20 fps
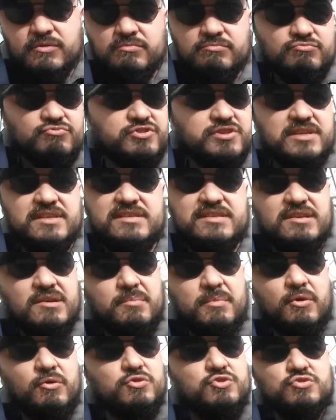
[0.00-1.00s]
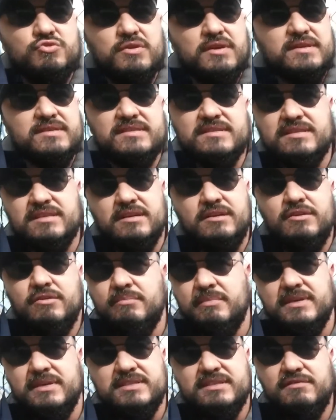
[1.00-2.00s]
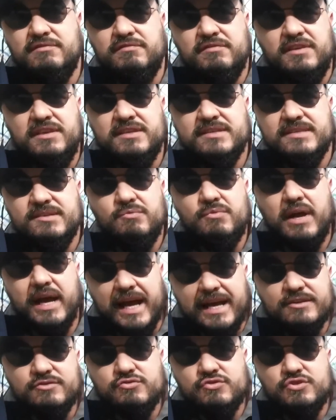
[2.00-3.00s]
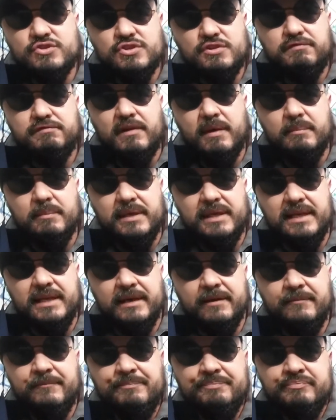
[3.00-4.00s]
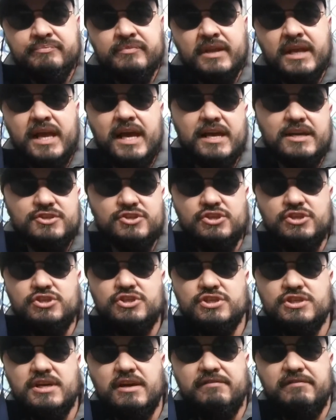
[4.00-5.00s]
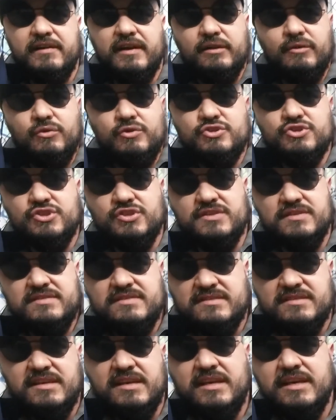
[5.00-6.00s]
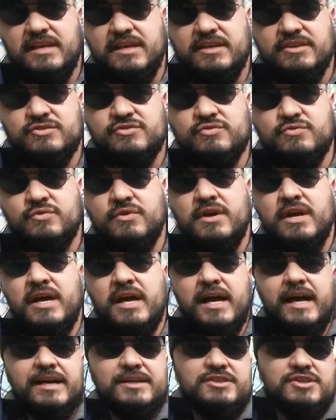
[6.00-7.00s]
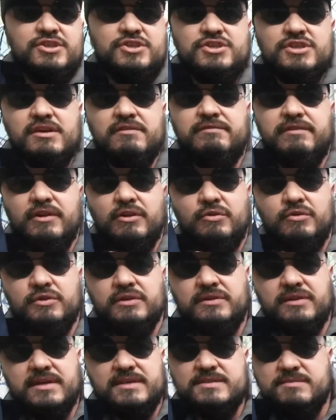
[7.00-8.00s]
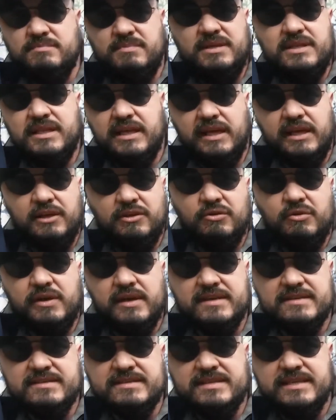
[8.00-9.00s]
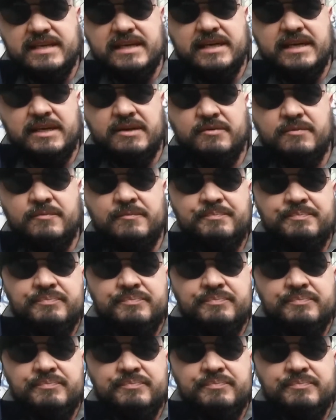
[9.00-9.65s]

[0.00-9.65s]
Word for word: não sei se é uma continuação, mas enfim, são casos de família. A gente já falou de incesto, a gente já falou das minas que enlouqueceram